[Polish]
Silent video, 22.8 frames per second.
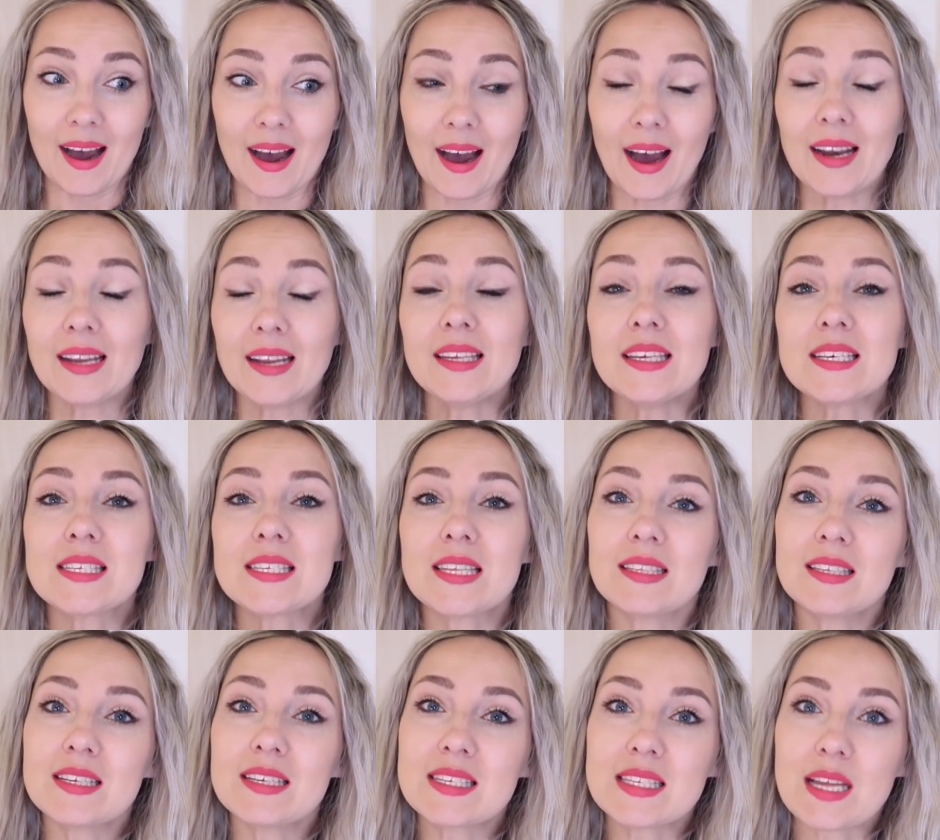Ale
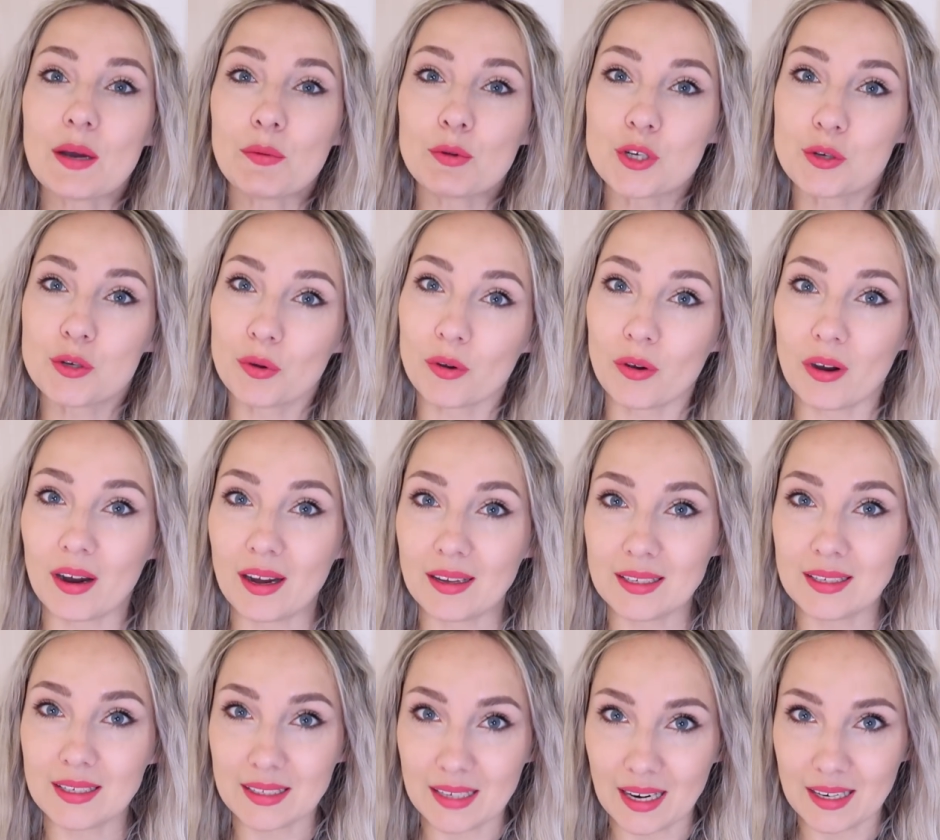niestety stało się,
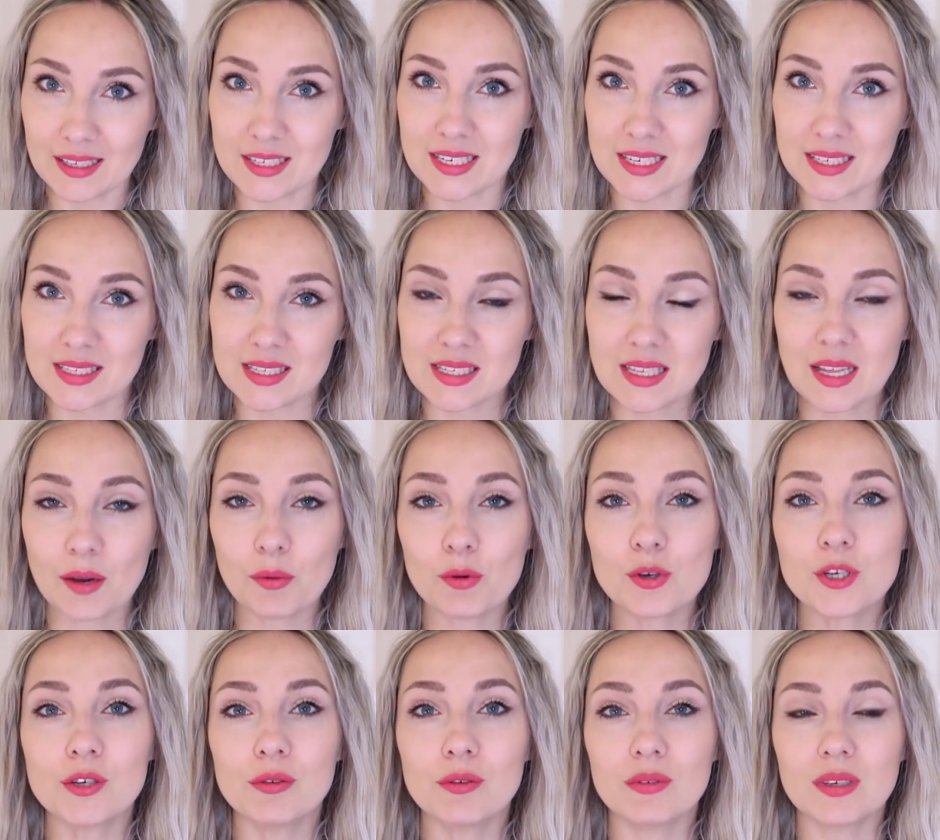kochani, inaczej.
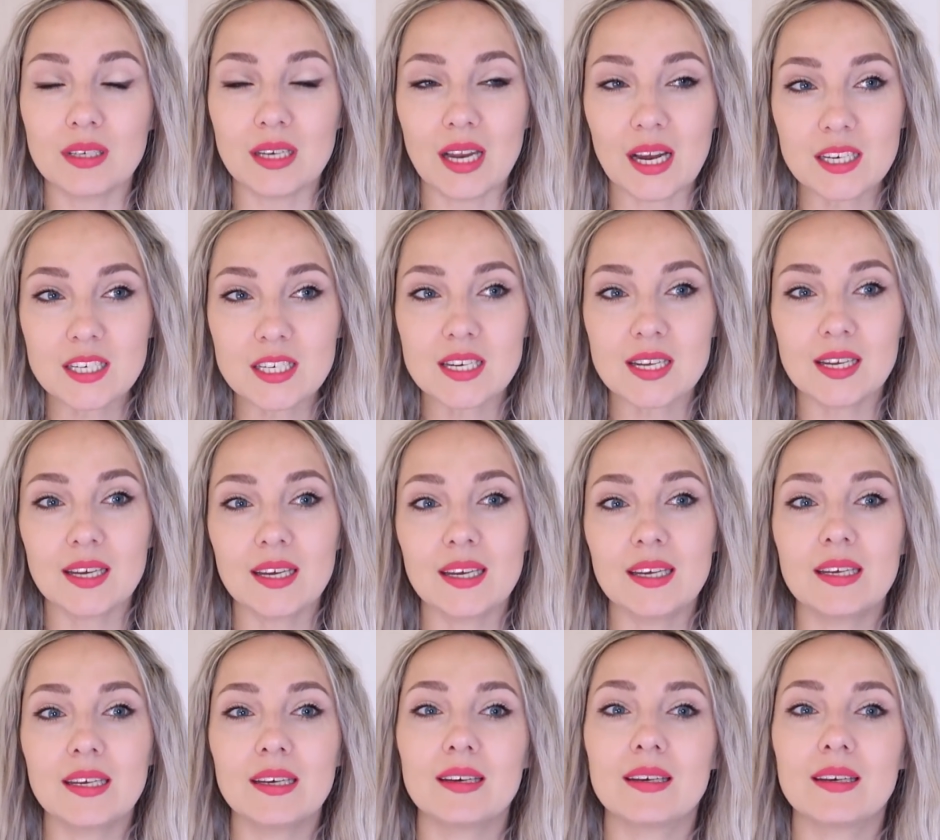Stało się inaczej.